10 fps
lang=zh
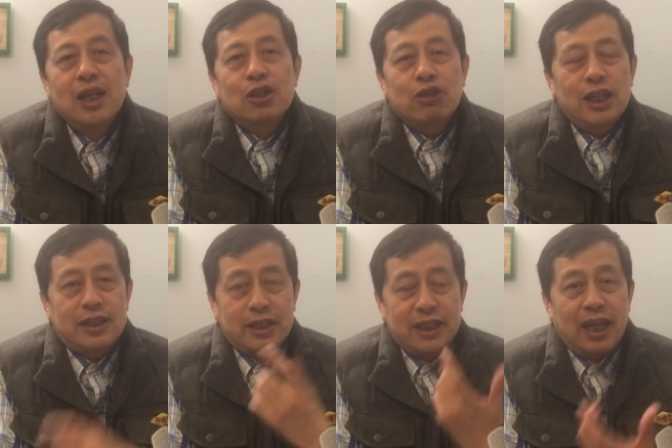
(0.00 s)
所以
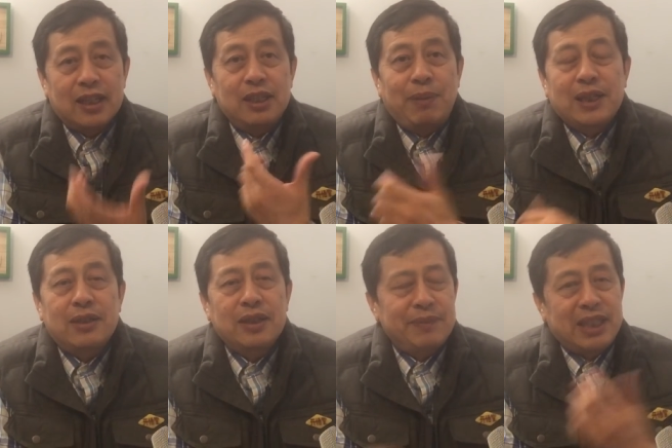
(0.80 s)
是这样的一派交
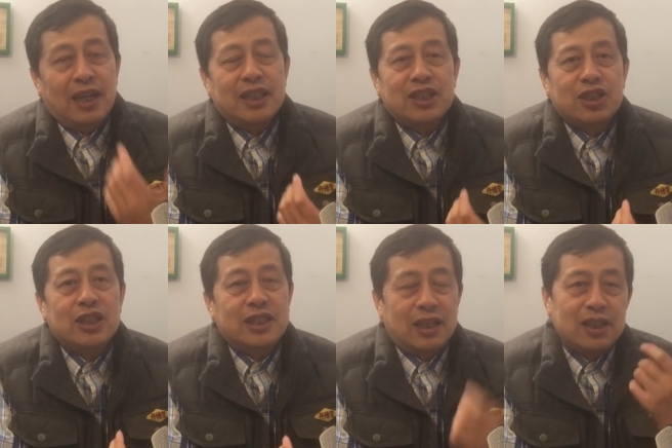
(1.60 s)
流。那么蒋介石
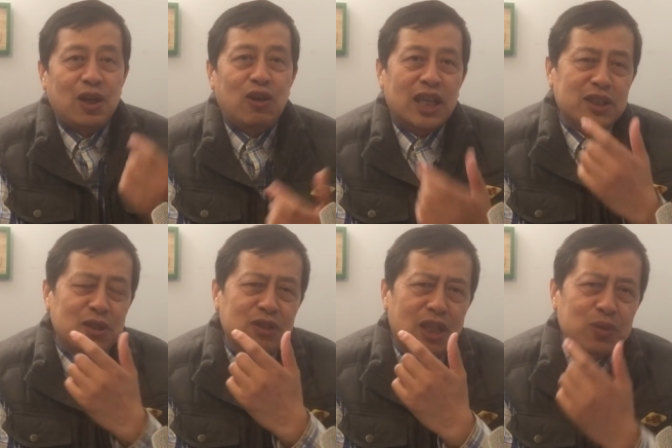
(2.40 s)
呢？蒋介石后来
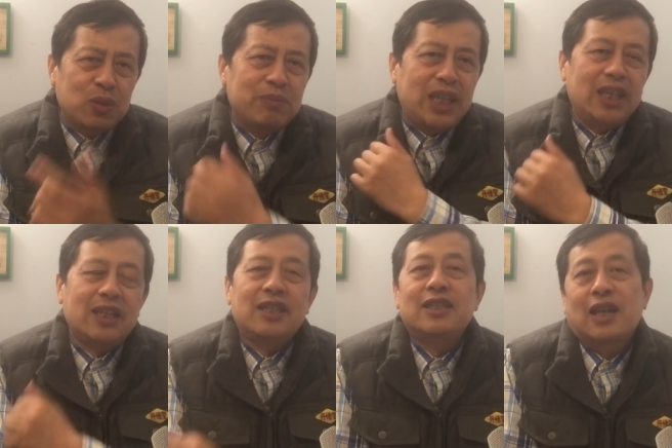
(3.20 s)
受到了宋美龄
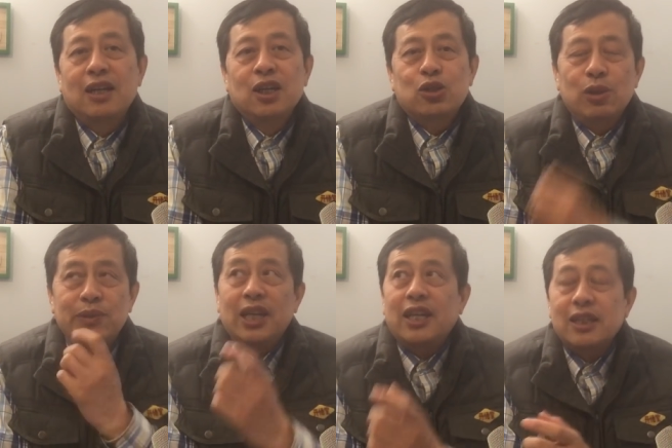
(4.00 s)
的影响，宋
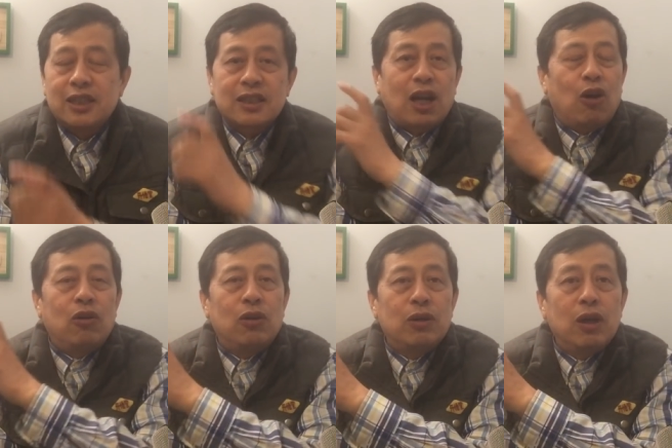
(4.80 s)
美龄是
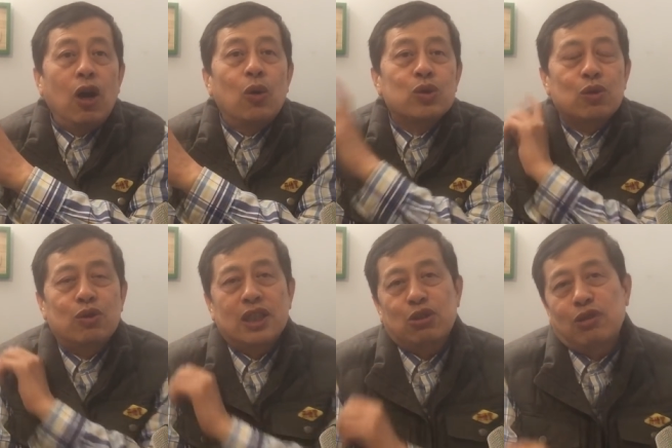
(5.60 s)
到欧洲
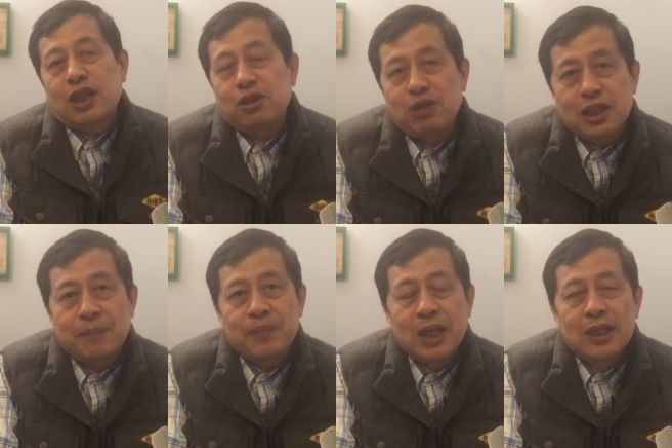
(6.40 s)
国家转了一圈的，
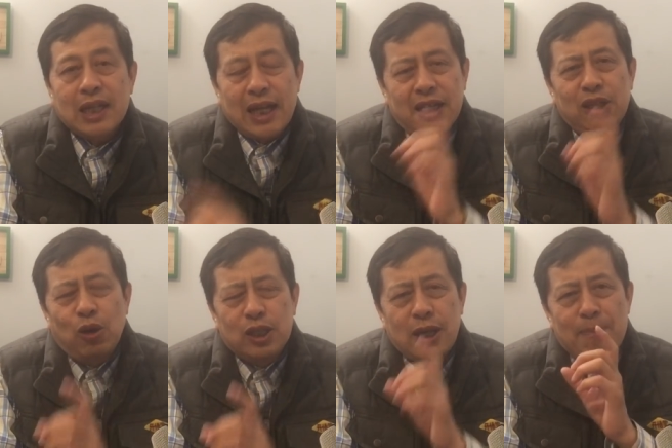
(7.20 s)
他也
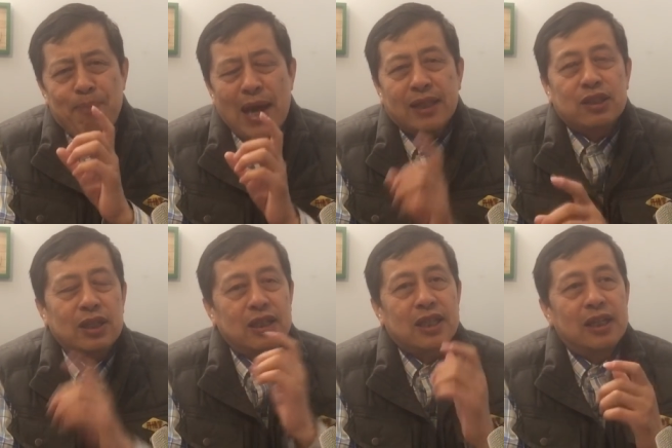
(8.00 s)
有一个半的，虽
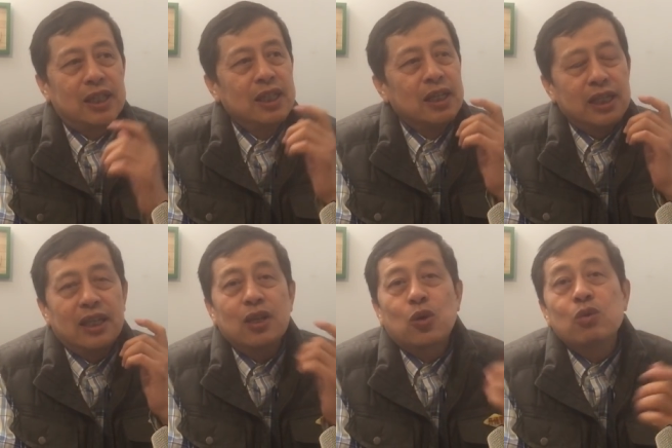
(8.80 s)
然他理
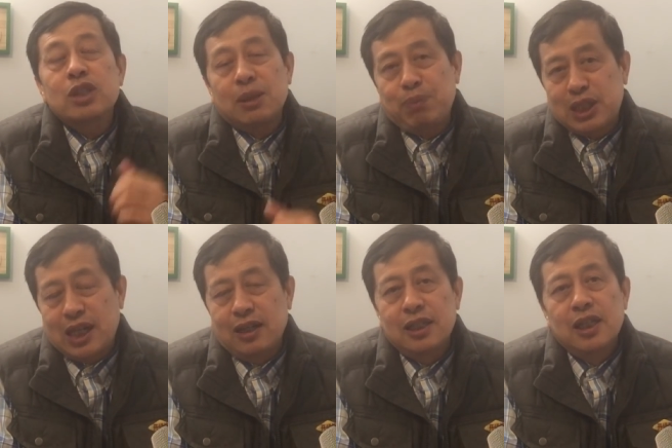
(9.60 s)
论功底不
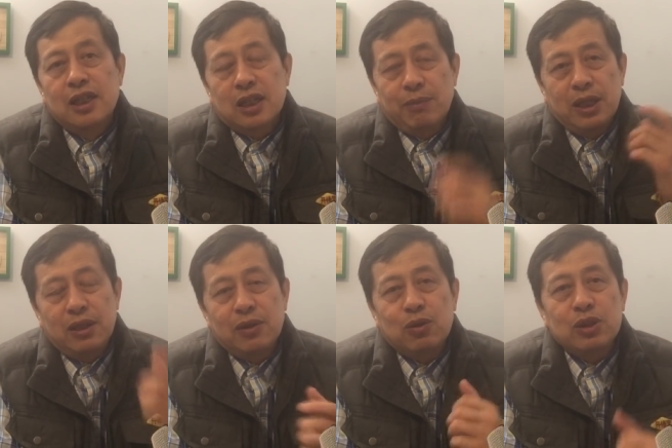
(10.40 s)
强。那么理
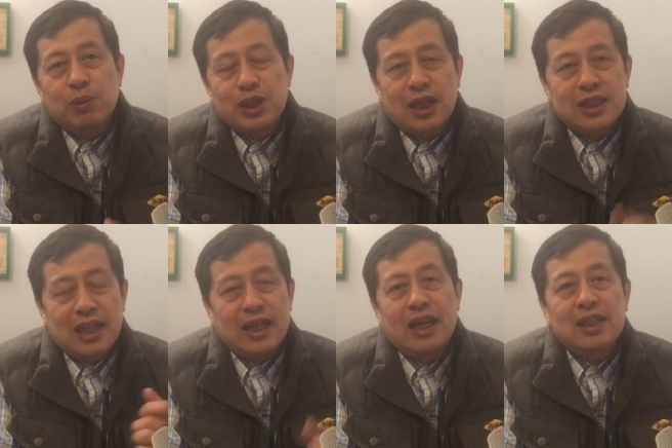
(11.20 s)
论功底不强在
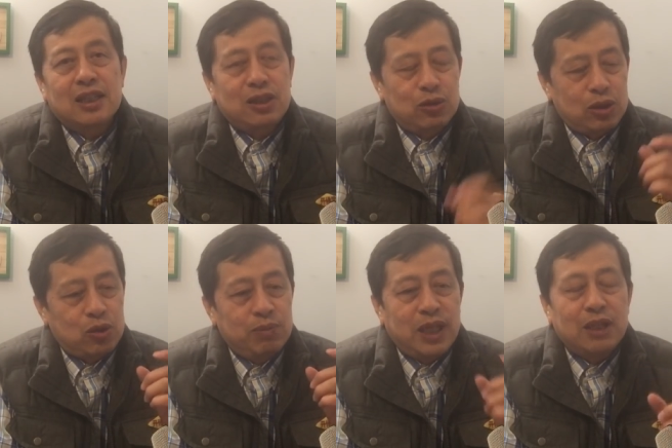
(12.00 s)
哪里呢？就是
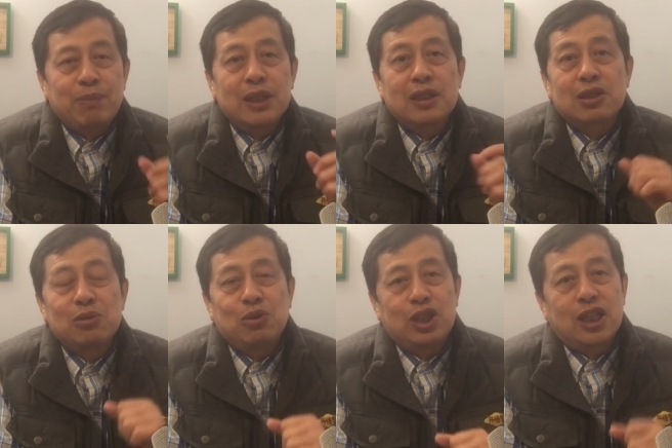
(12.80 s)
宋美龄毕竟是
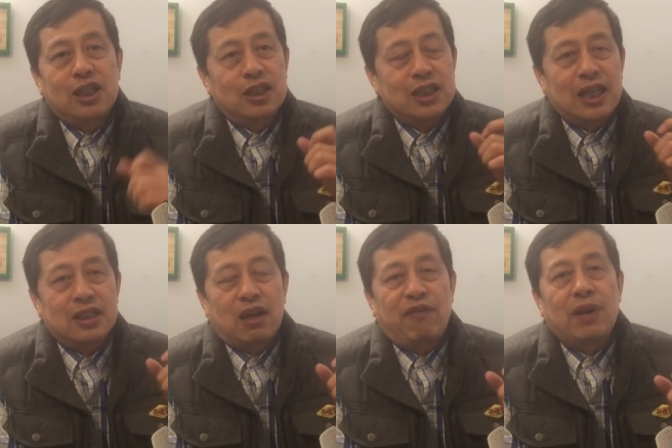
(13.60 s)
女性，可能在
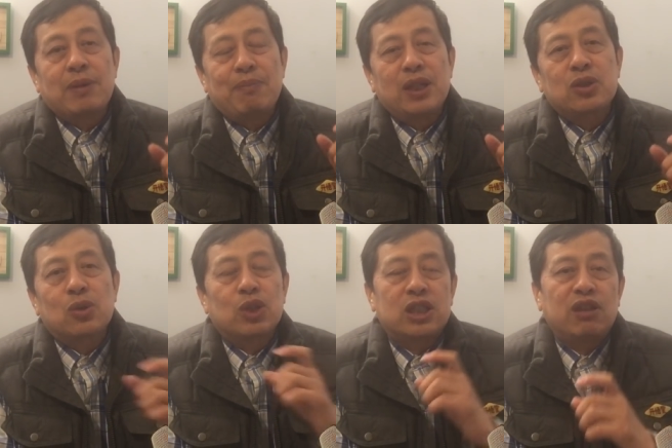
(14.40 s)
这个方面没受
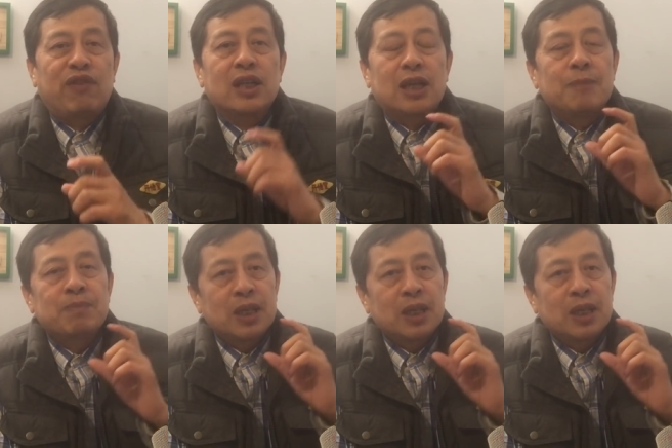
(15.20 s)
过西方的